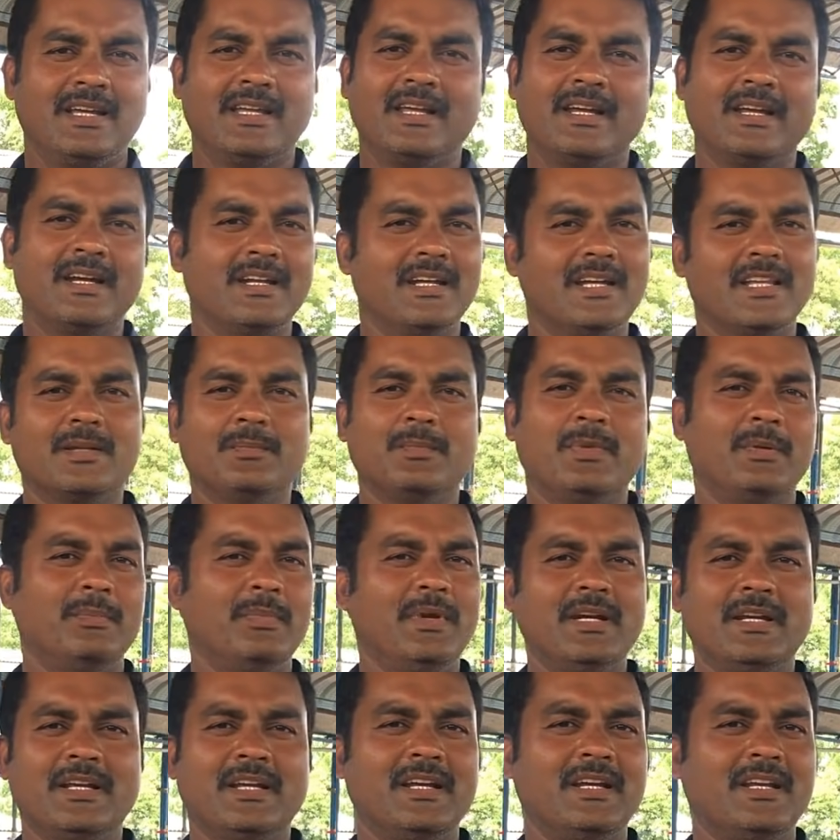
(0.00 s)
எங்களுக்கு அந்த மாதிரி
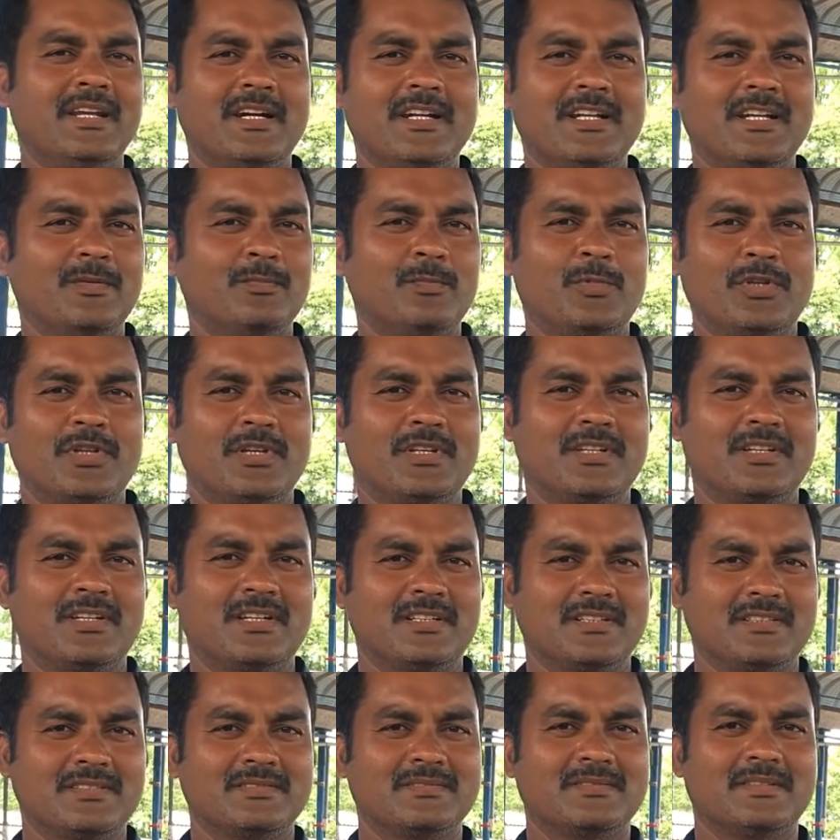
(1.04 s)
மில்க் ஹீல்டு எடுக்க முடியறதில்ல